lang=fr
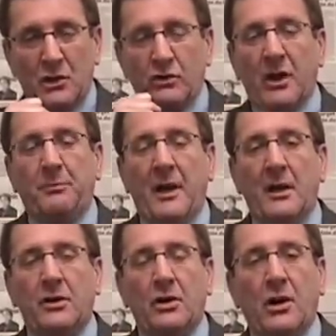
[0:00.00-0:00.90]
Je vous
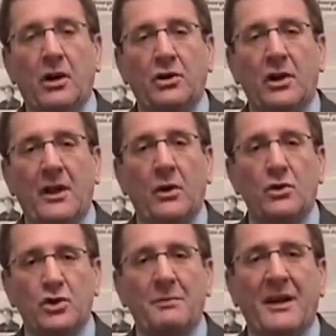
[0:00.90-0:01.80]
rappelle que lors de
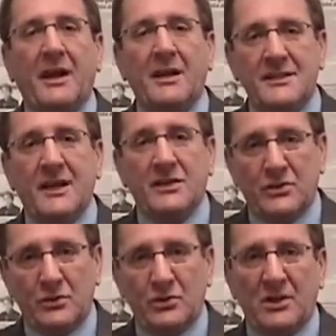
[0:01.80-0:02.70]
l'annonce de ma
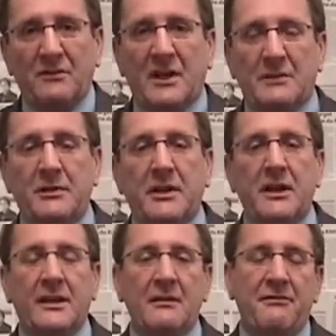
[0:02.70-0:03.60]
candidature, j'avais
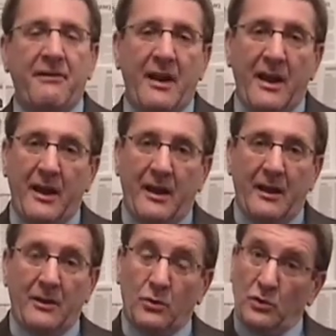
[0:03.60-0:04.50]
expliqué qu'il fallait
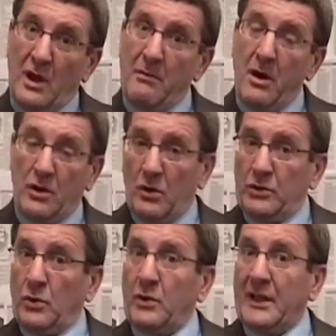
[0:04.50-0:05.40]
tout d'abord
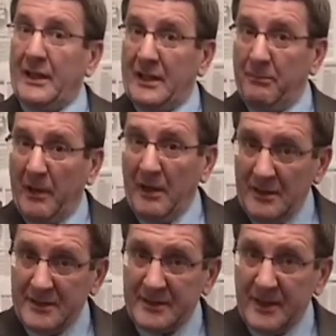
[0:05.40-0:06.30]
contrôler les
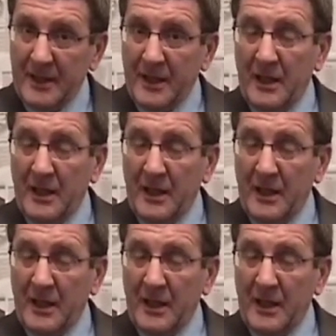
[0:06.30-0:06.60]
dépenses